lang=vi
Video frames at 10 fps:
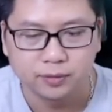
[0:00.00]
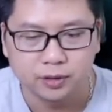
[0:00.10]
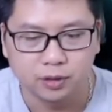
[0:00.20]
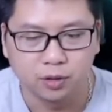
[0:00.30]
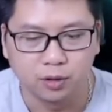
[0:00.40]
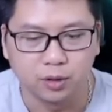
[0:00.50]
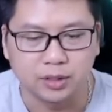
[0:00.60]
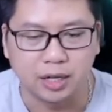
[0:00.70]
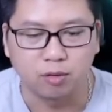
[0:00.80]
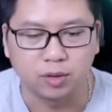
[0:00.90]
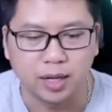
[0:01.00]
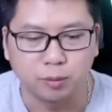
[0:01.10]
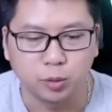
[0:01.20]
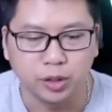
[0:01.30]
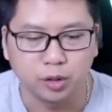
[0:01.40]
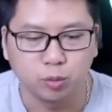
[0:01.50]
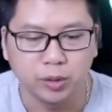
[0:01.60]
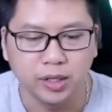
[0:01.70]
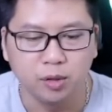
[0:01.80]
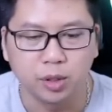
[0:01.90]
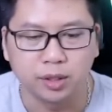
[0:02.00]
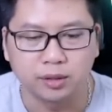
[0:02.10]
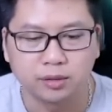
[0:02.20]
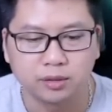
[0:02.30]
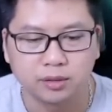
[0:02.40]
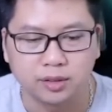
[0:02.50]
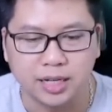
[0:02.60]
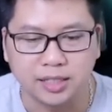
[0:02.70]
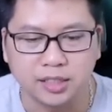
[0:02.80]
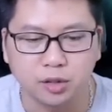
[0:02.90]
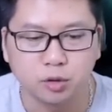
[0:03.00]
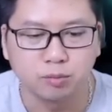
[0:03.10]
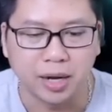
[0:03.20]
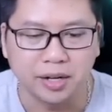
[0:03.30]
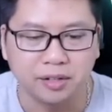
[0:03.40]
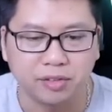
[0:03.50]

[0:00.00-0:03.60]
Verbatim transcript: rồi xong em quyên cũng đi luôn nhà chính cũng bay pháp